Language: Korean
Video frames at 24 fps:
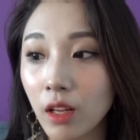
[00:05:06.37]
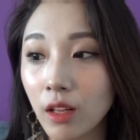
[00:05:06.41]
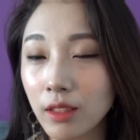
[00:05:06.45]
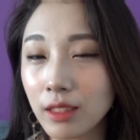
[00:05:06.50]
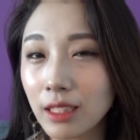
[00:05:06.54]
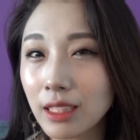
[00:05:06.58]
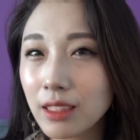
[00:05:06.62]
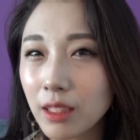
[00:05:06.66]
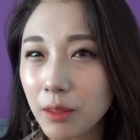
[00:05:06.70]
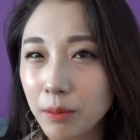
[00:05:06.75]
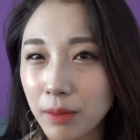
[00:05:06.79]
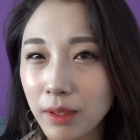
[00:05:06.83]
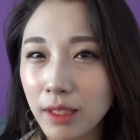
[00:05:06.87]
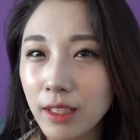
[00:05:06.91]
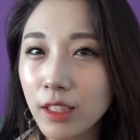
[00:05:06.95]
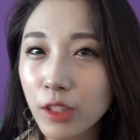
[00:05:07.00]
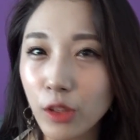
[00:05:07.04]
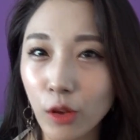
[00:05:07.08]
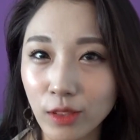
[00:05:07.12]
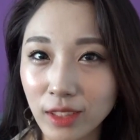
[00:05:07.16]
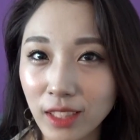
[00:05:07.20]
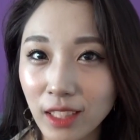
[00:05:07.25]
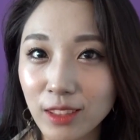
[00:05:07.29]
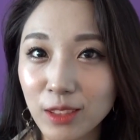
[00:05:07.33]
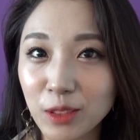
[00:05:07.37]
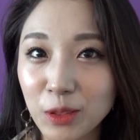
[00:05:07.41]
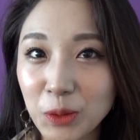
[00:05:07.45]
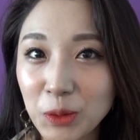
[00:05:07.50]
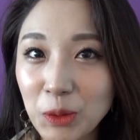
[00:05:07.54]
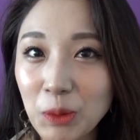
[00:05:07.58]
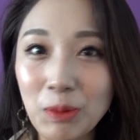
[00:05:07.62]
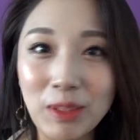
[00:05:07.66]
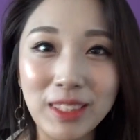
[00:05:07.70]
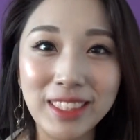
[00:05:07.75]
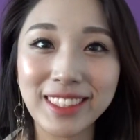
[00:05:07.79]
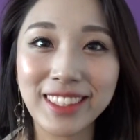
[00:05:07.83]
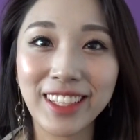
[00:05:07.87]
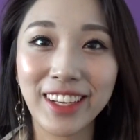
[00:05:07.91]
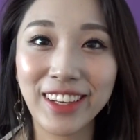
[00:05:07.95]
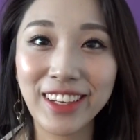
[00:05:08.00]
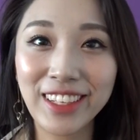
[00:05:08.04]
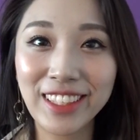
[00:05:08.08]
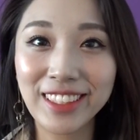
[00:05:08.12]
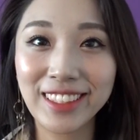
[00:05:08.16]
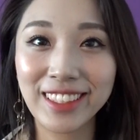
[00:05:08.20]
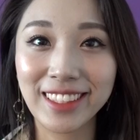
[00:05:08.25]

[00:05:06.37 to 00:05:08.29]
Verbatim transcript: 살짝 밀린 영상도 좀 있어요.